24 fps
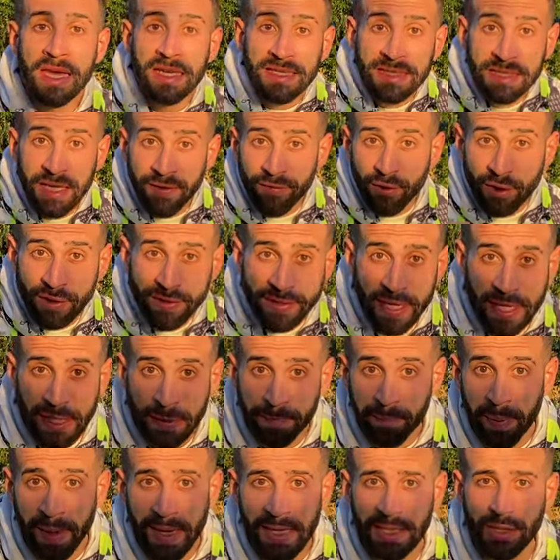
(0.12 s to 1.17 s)
Se vocês
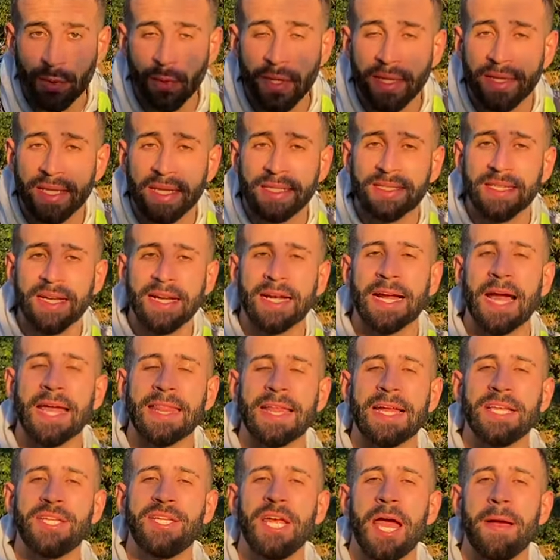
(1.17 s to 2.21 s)
pensam em trazer
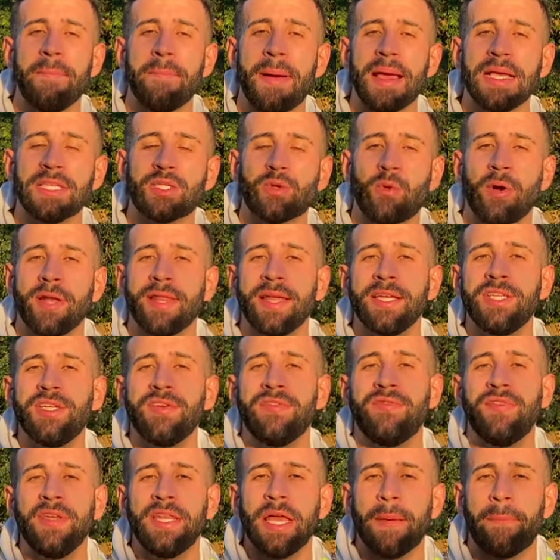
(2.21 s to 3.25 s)
cada dia mais qualidade de
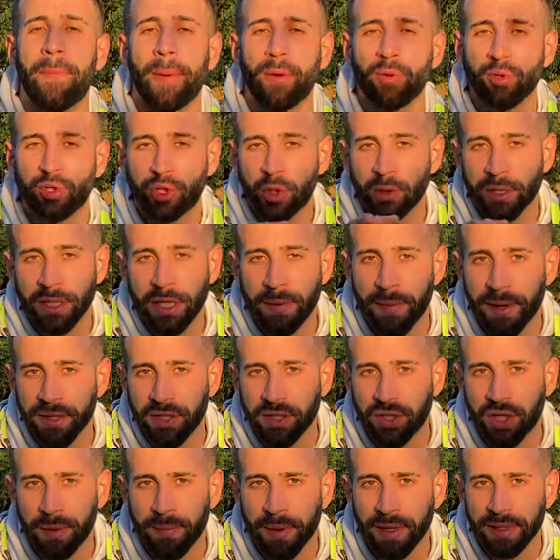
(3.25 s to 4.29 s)
vida para os seus animais de
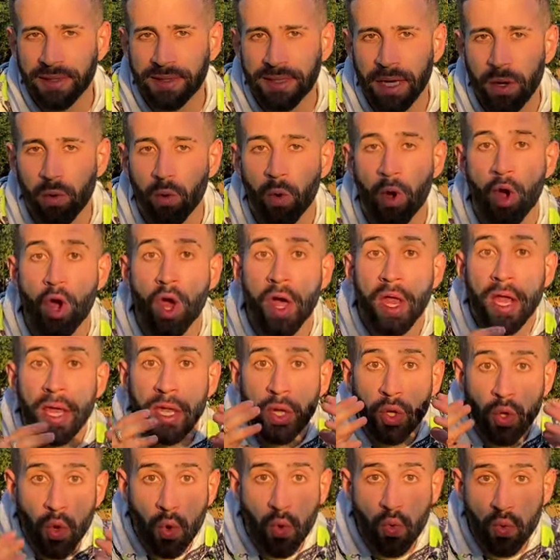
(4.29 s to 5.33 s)
estimação,
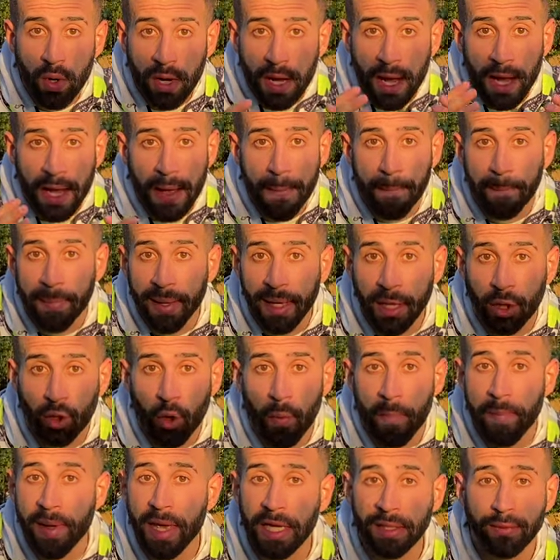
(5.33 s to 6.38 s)
nunca repita o
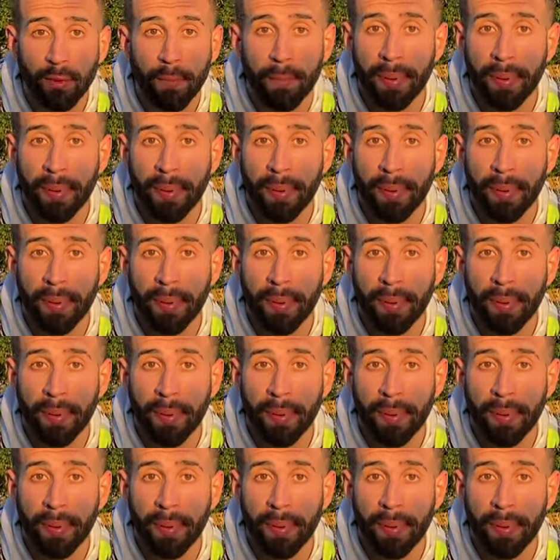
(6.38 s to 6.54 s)
mesmo